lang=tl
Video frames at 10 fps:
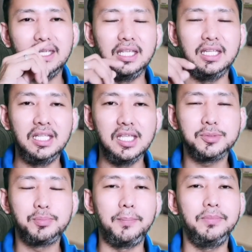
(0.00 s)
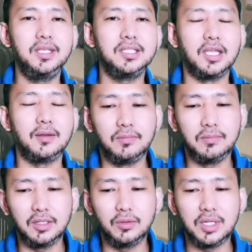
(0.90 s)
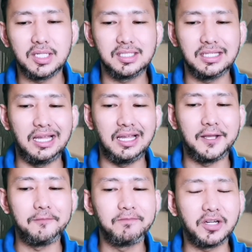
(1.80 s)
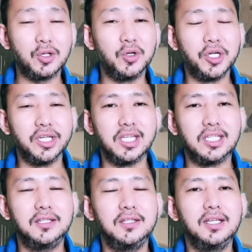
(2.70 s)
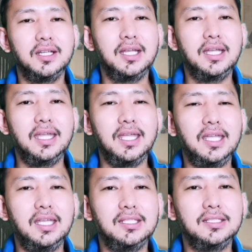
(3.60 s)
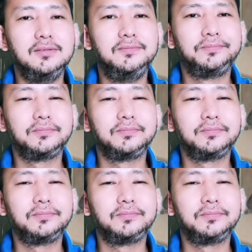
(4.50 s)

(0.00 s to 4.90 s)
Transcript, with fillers: in His baptism. It was uh, recorded. And